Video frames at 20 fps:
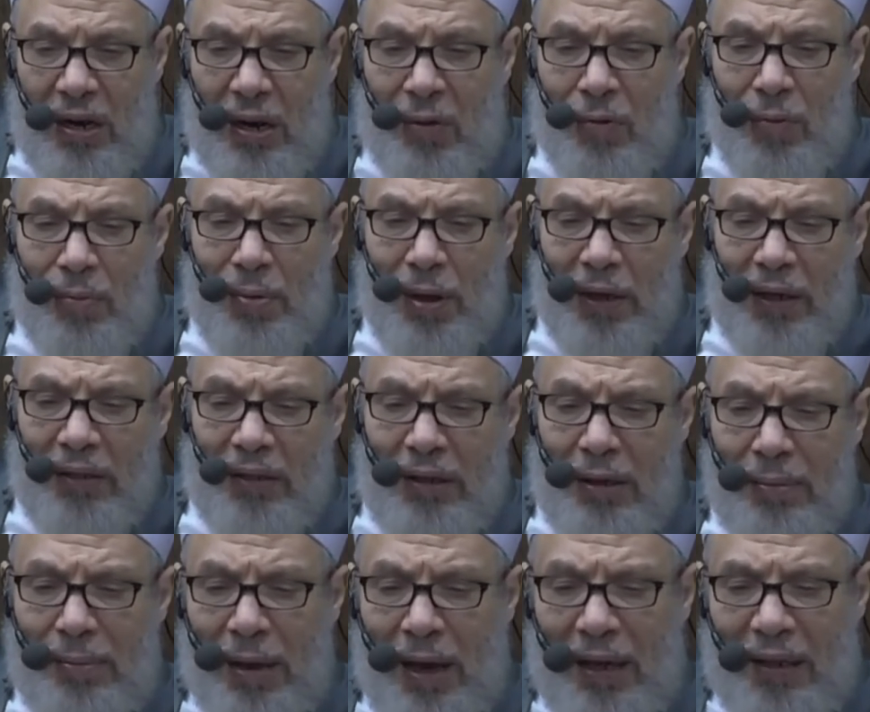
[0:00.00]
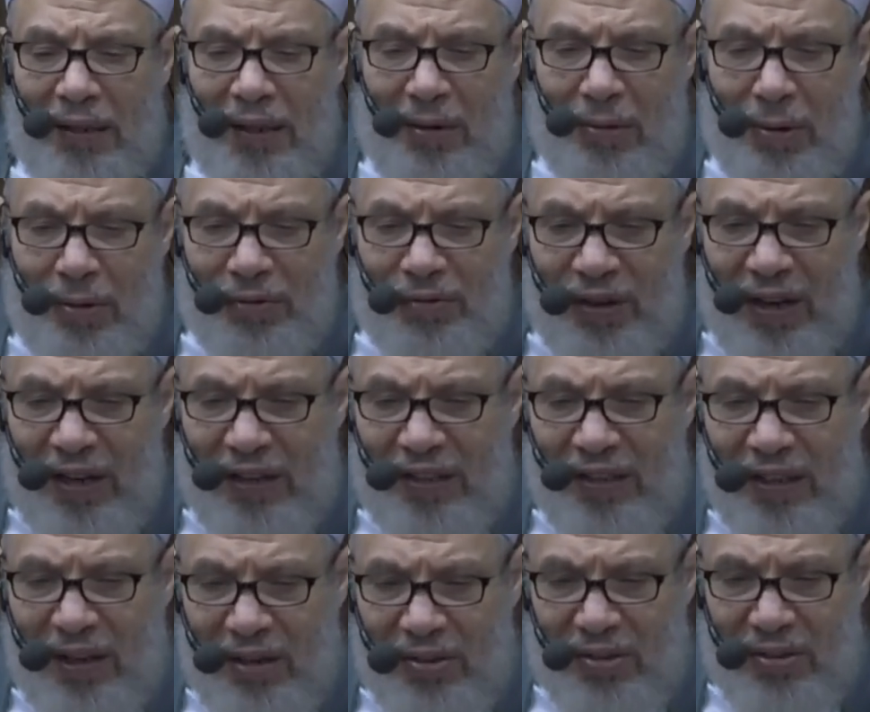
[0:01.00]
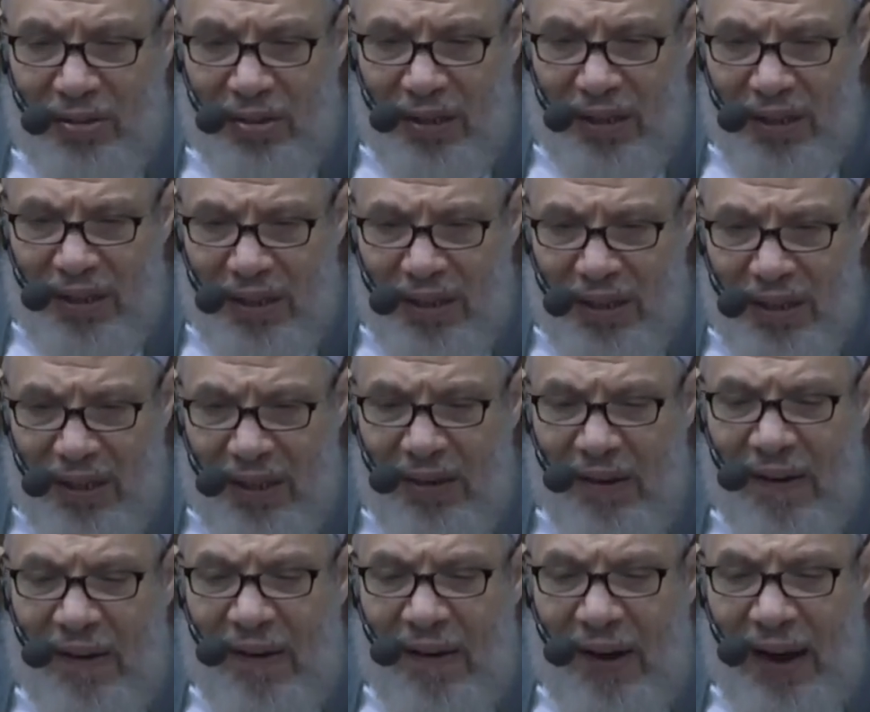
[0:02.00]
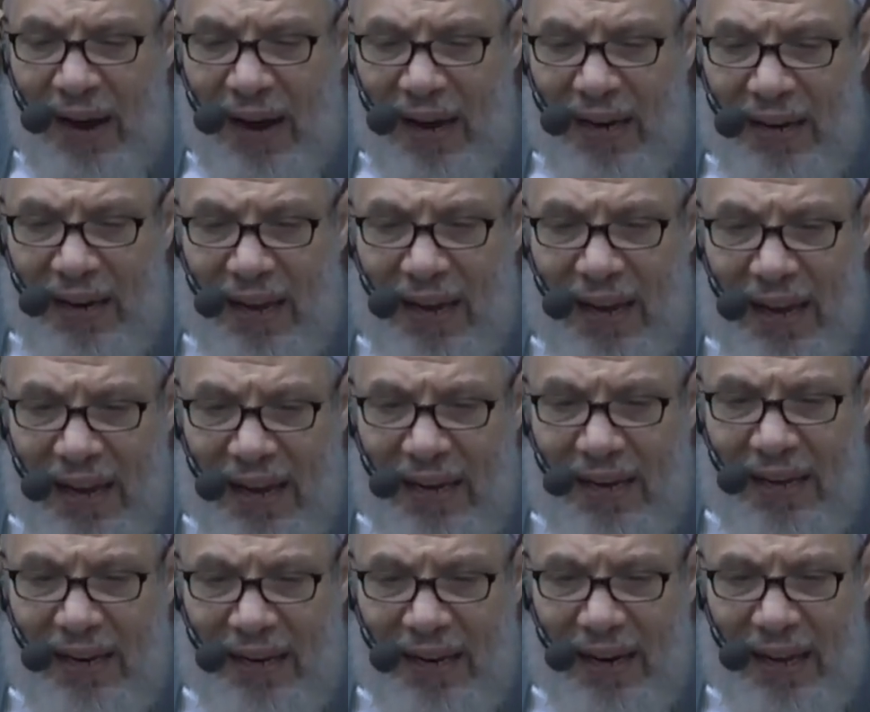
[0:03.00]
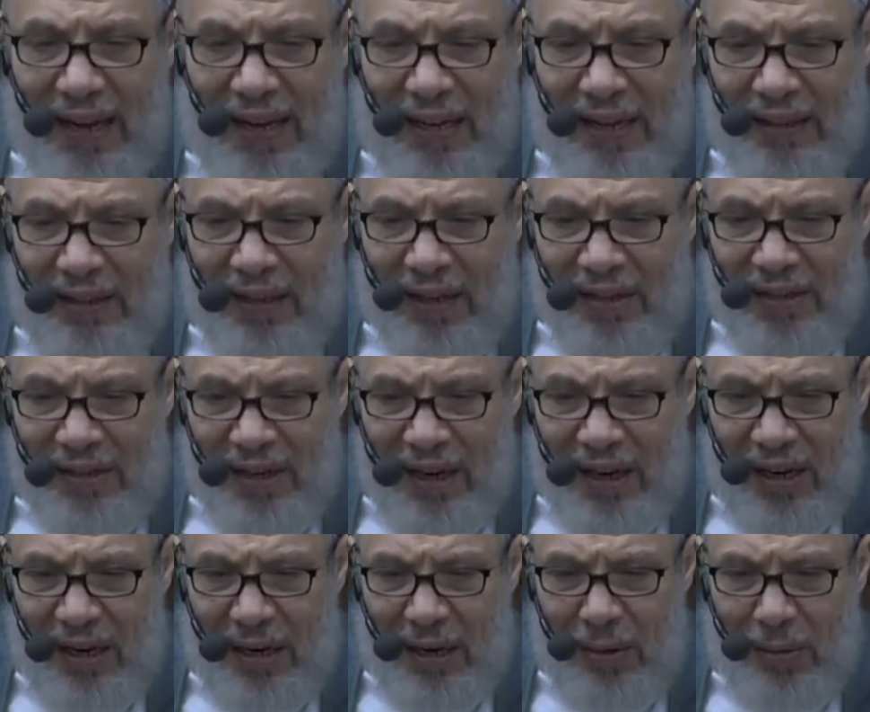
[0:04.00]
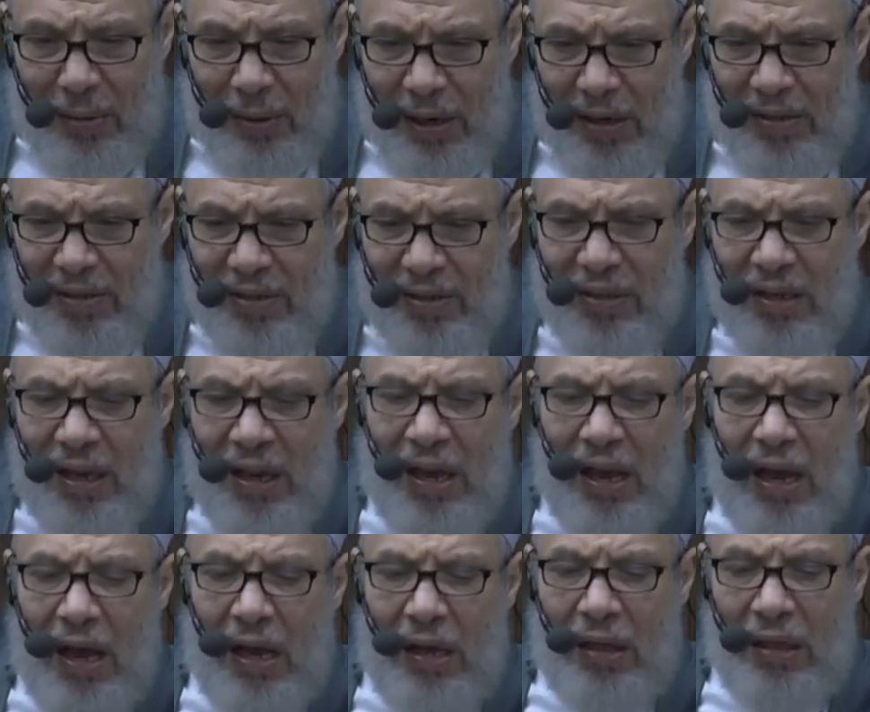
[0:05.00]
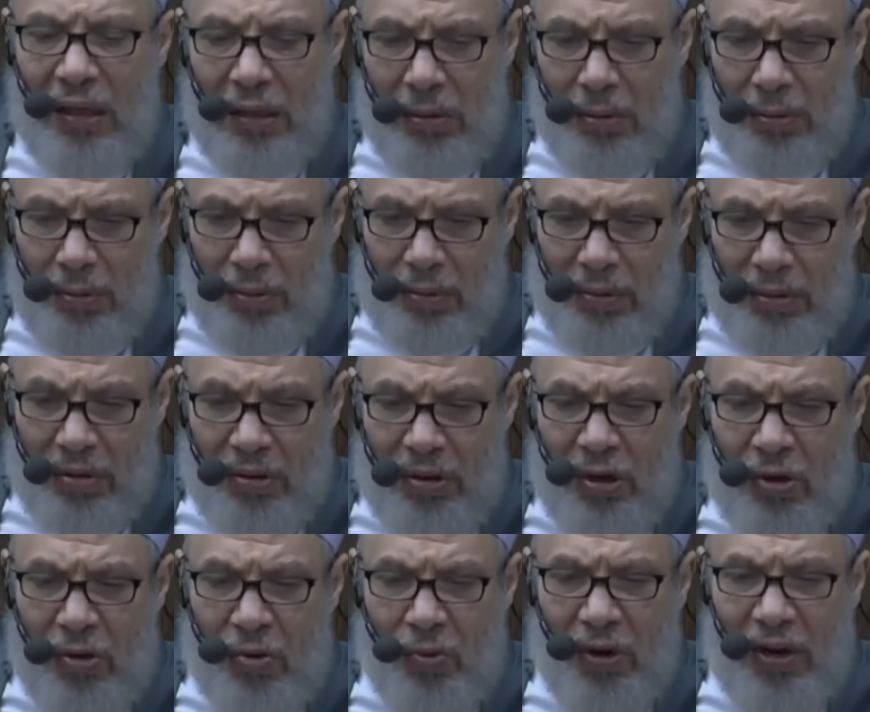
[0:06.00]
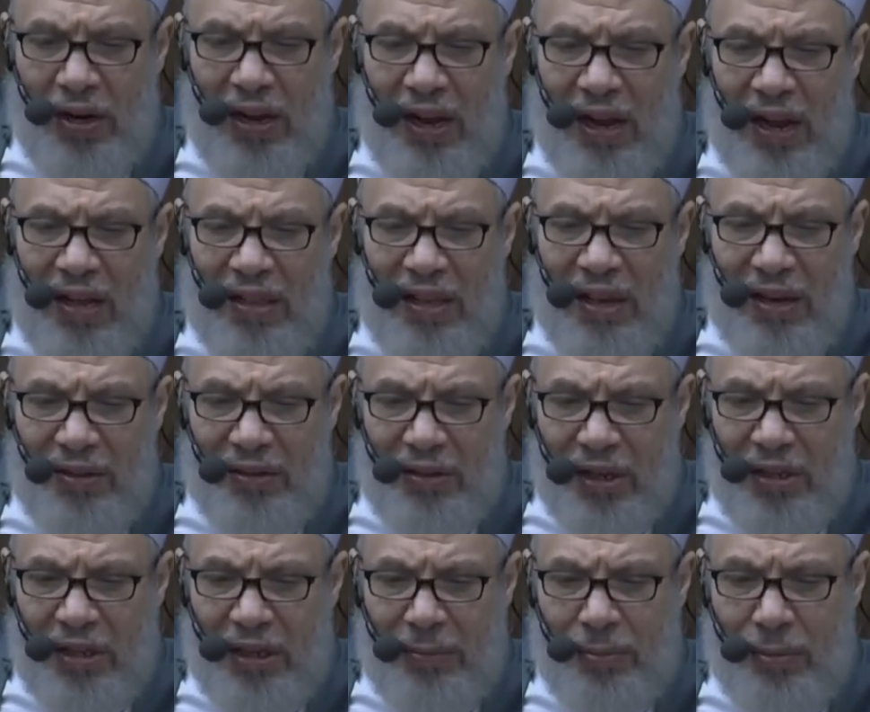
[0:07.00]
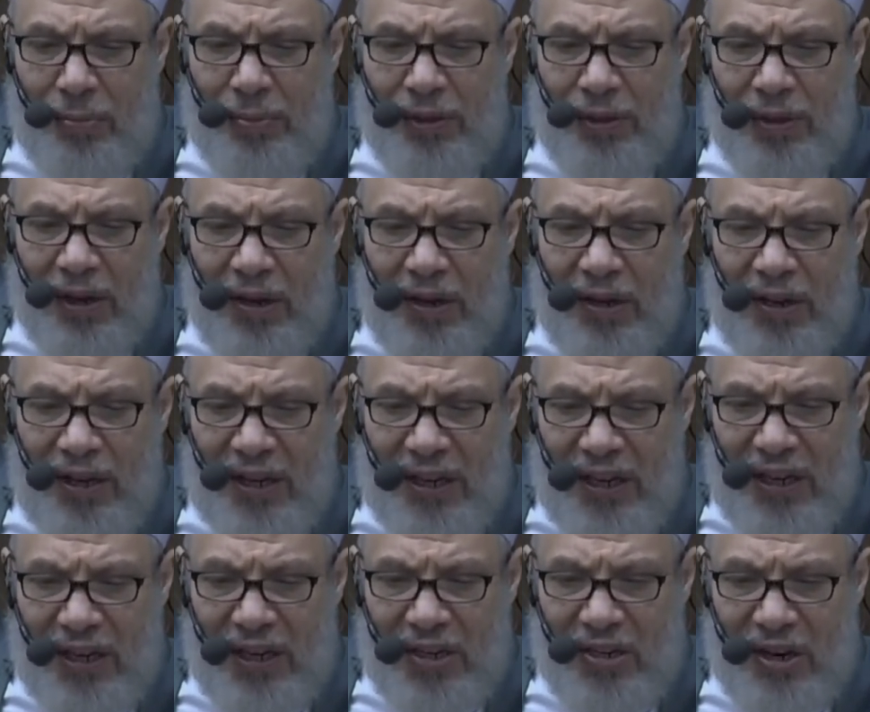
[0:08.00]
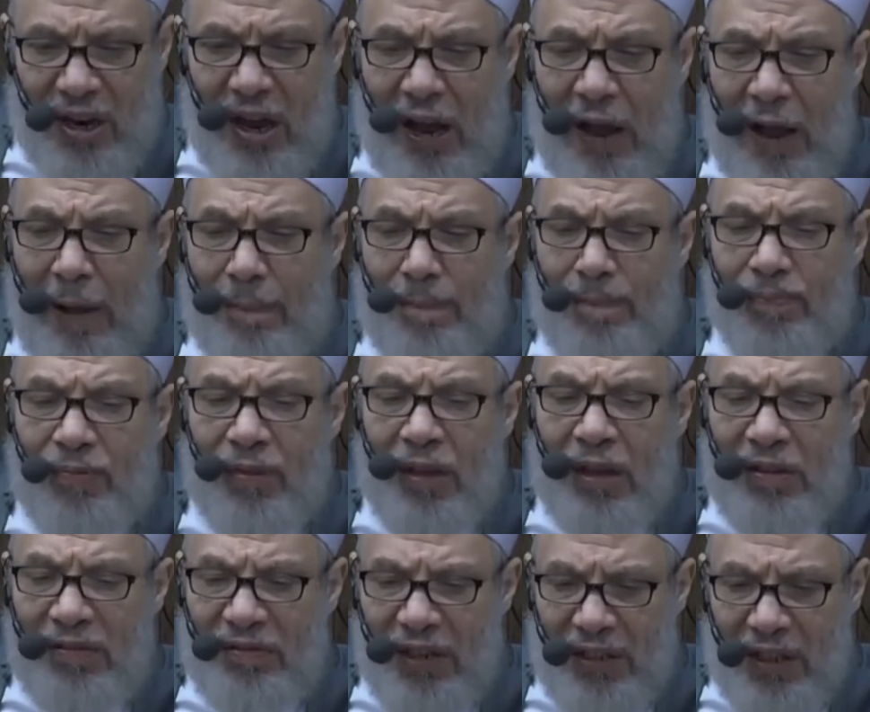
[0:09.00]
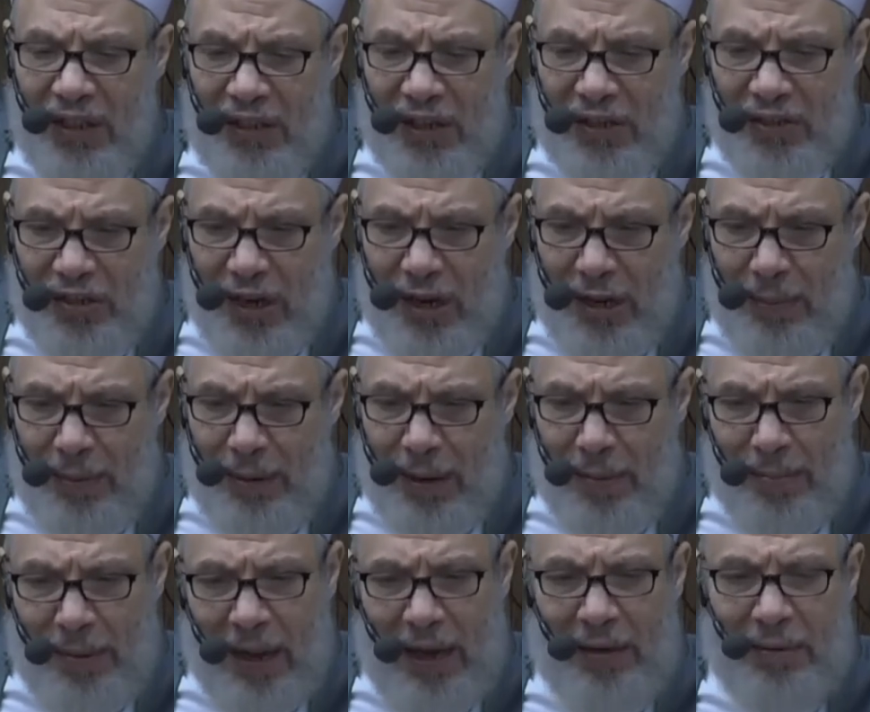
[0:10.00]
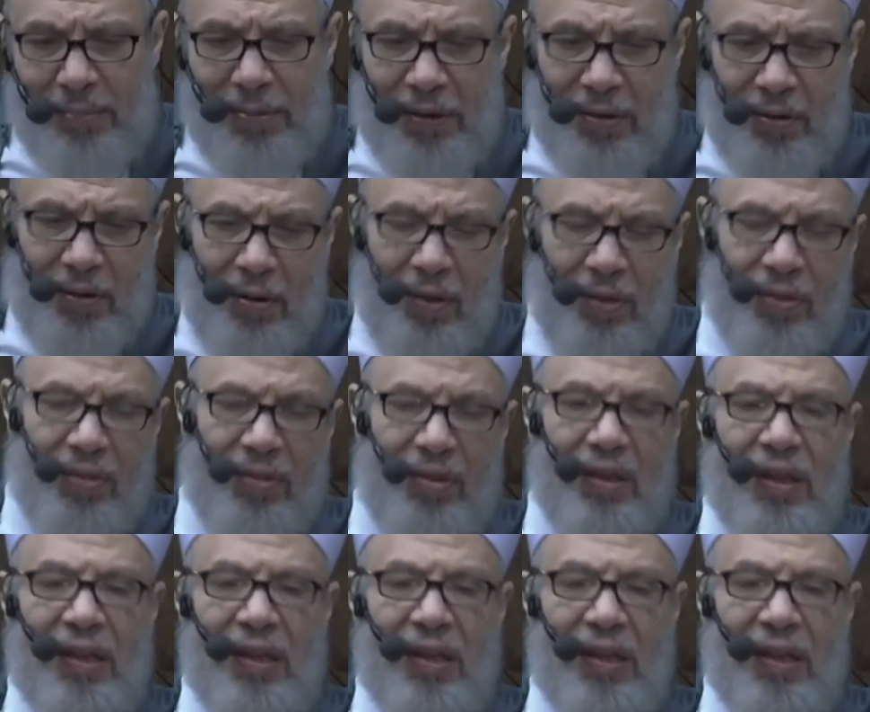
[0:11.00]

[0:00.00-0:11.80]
لو بقي بعد وفاة أصله على ألا يتجاوز الثلث ولهذا تجب من غير إيجاب فتتشابه مع الميراث